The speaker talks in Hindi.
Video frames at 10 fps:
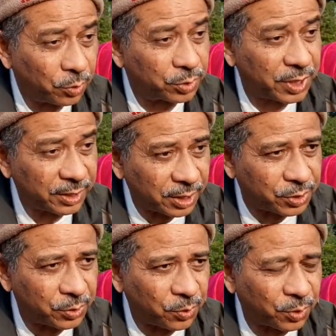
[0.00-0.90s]
उसके
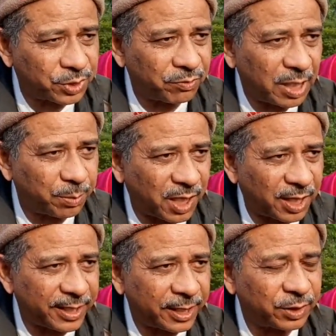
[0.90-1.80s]
दृष्टिकोण से वहाँ
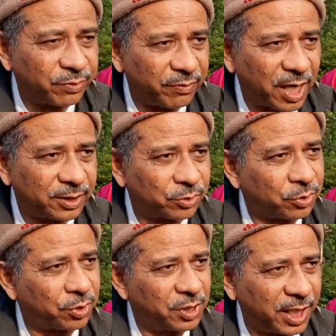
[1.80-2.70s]
बना गया है जो विवाद है
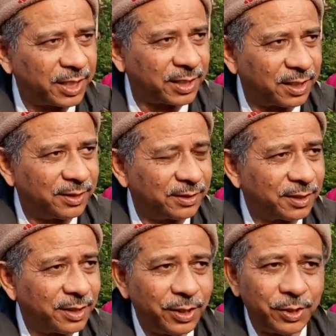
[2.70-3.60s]
उसको सुलझाने के लिए
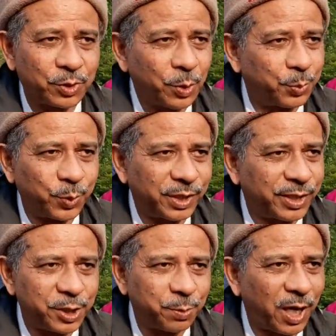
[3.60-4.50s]
इसको पूरे
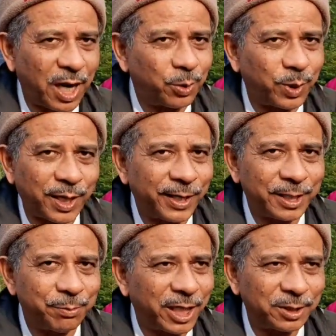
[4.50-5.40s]
देश में लागू करने
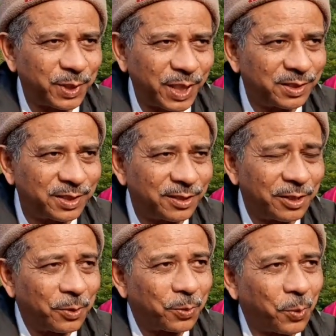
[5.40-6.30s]
की बात भी नहीं थी
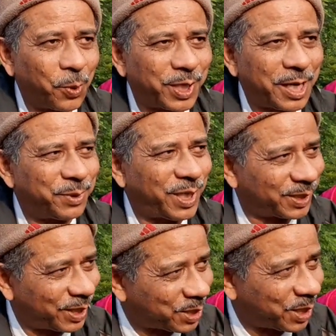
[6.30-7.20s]
कोर्ट का भी
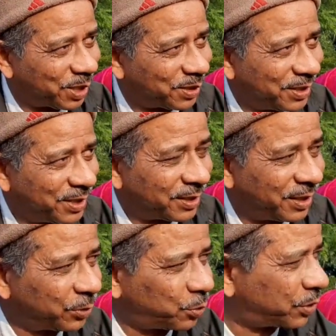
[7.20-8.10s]
आदेश है
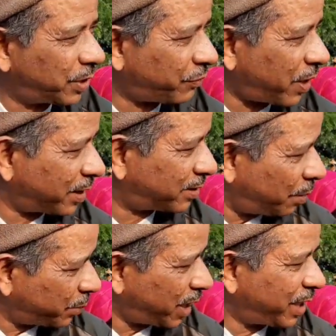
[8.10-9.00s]
कि इसको सिर्फ
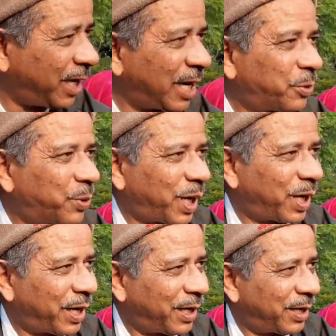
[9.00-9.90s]
असम के लिए ही लागू करना है